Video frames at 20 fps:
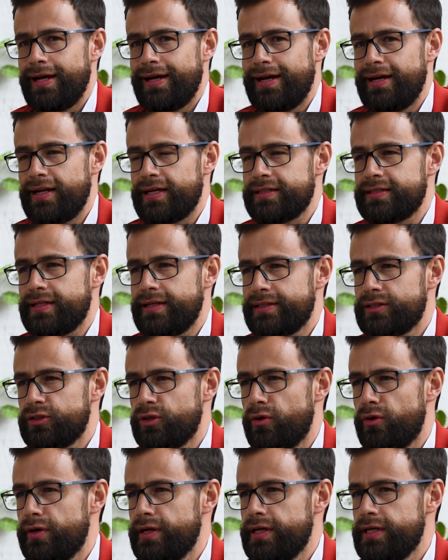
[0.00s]
en las
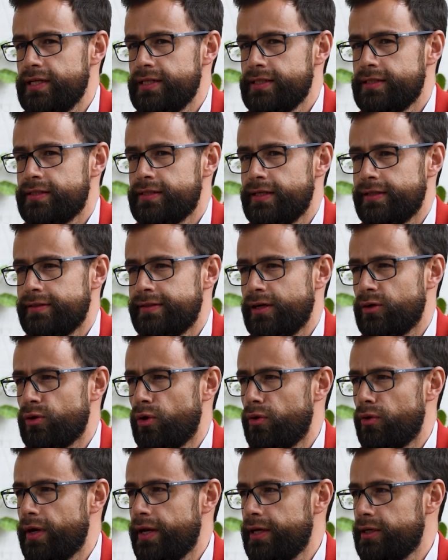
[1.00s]
elecciones de
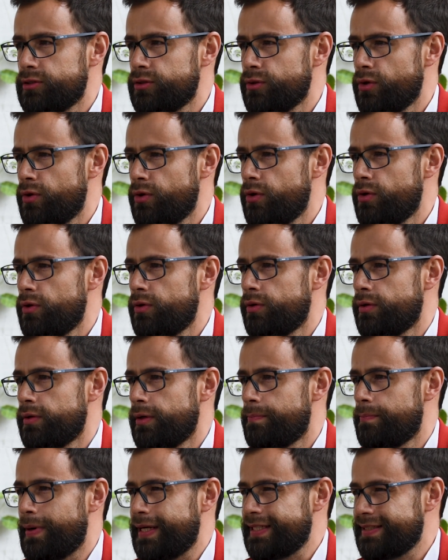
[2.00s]
Congreso
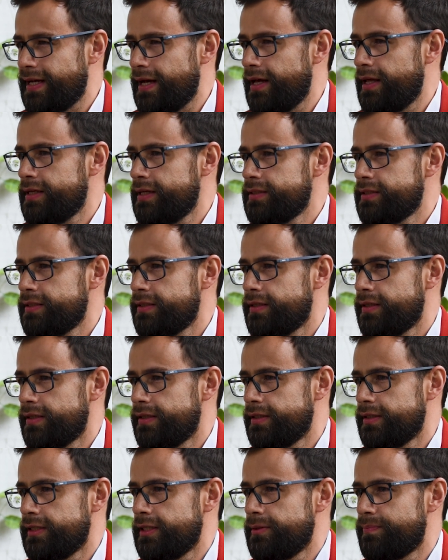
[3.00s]
pasadas
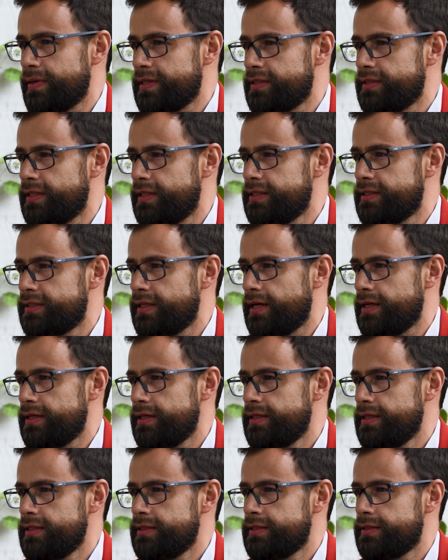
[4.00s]
y
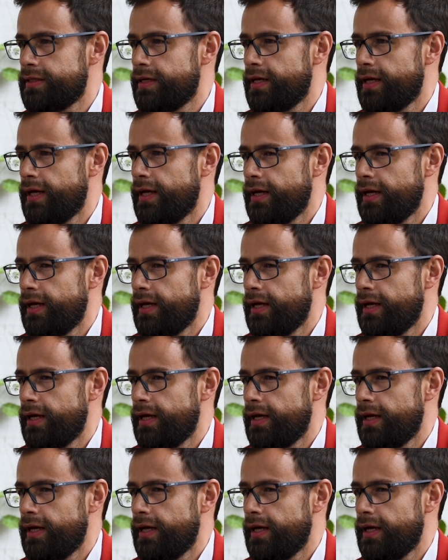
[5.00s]
presidenciales,